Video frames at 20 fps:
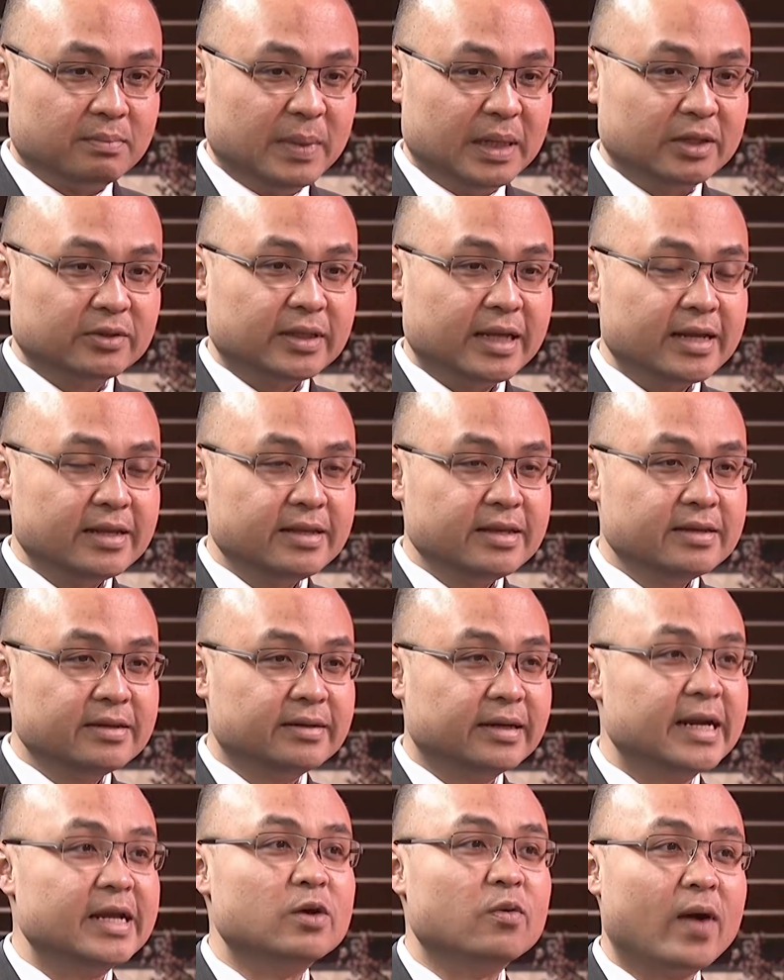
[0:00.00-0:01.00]
mình có thể chỉ
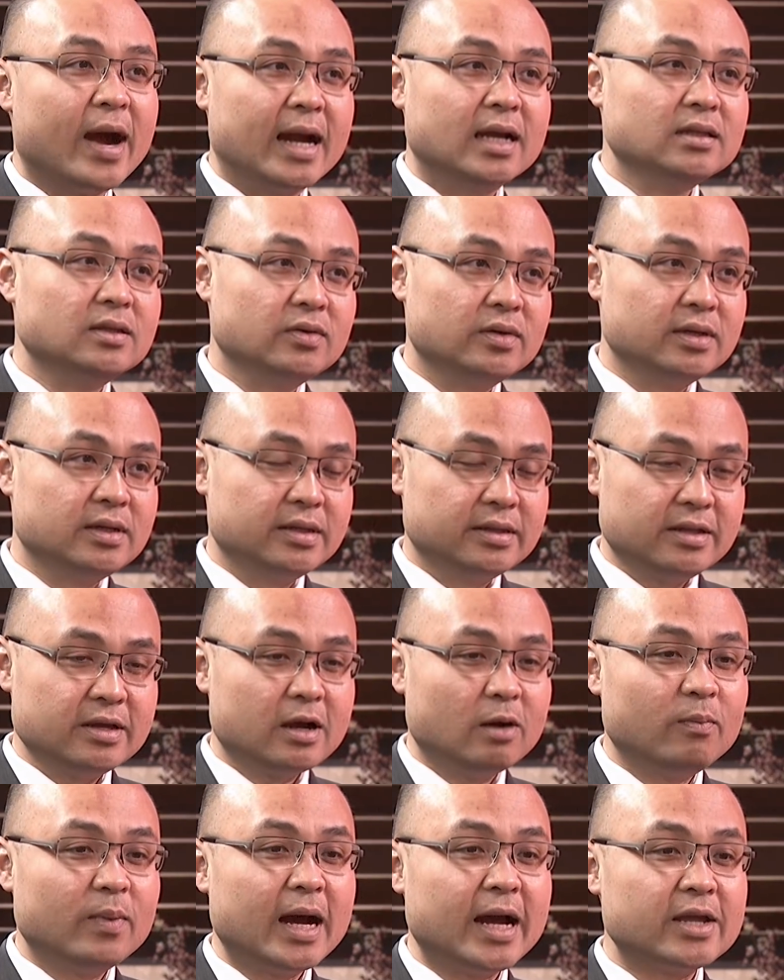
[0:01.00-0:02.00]
trì hoãn thôi
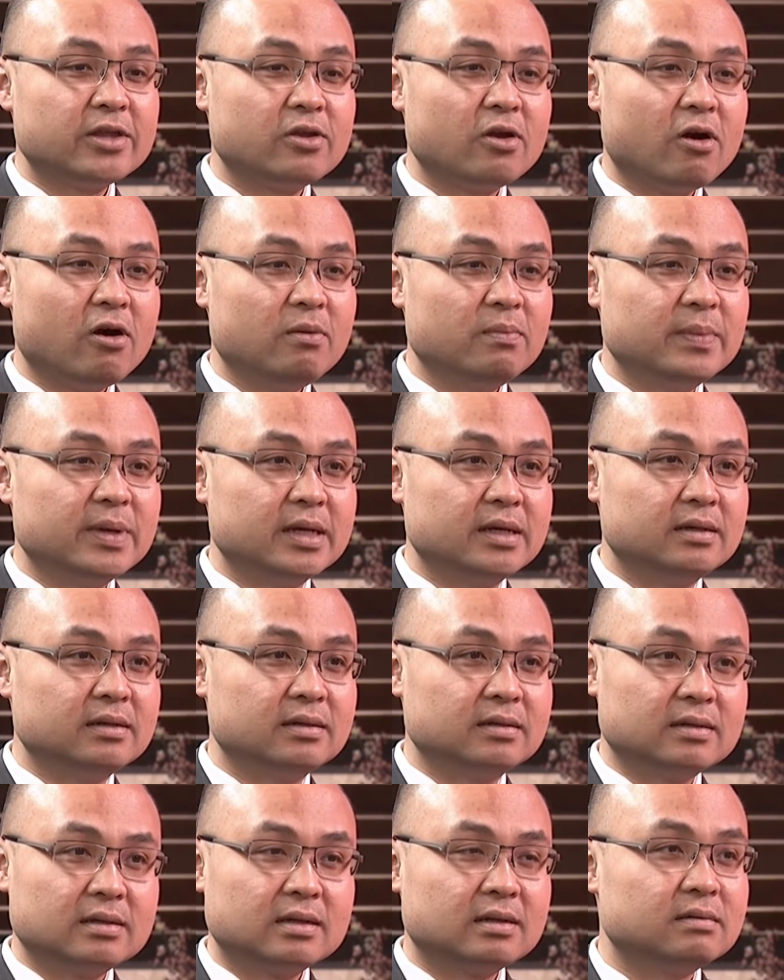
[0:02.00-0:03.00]
chứ không ai cho
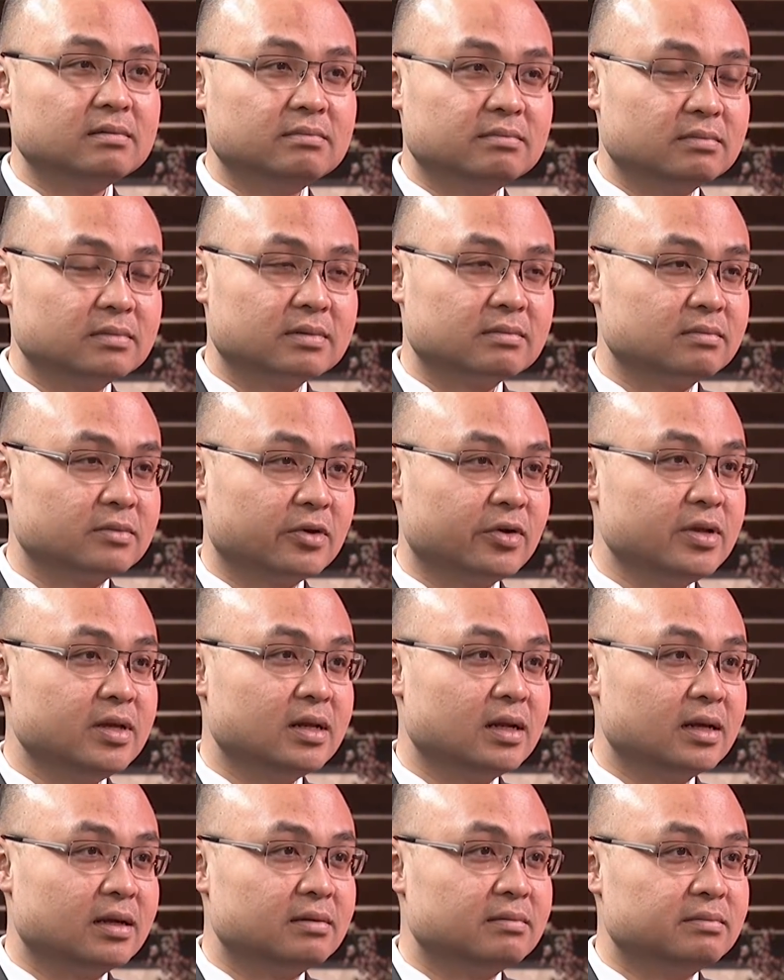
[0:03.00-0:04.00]
mình coi
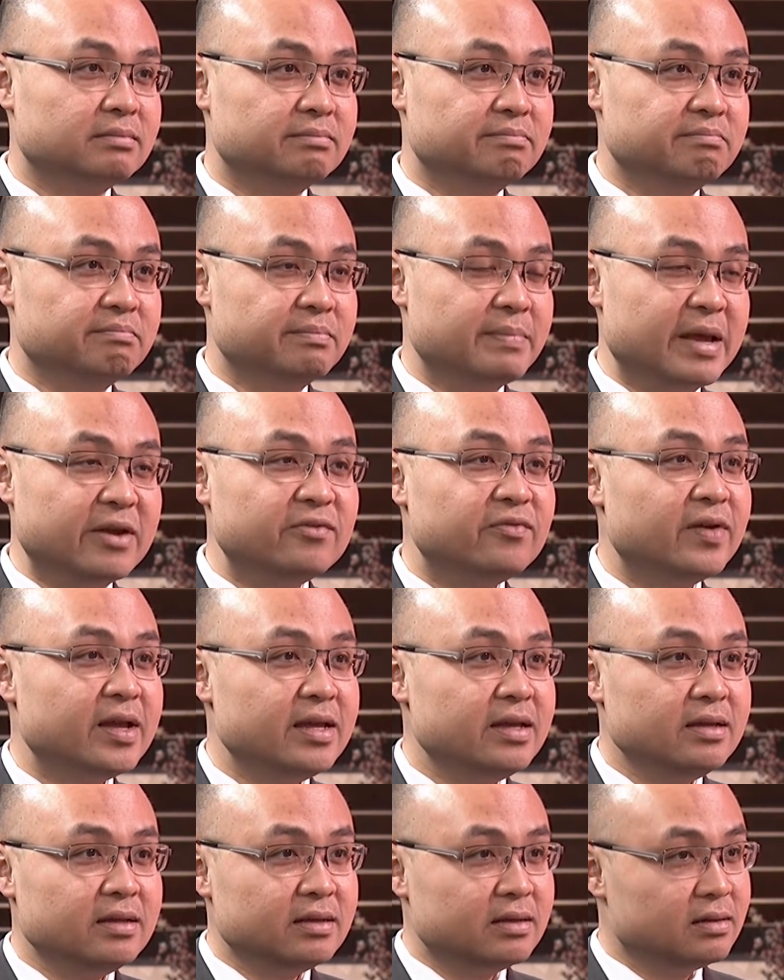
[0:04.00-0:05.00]
như là miễn
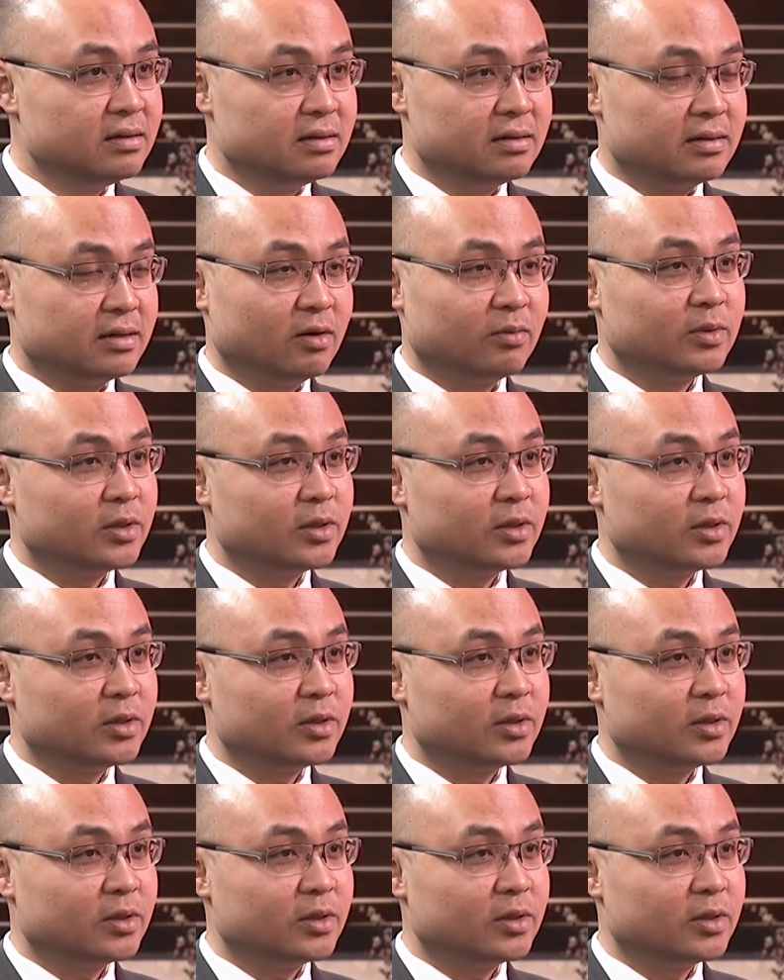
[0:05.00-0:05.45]
phí dạ, vâng.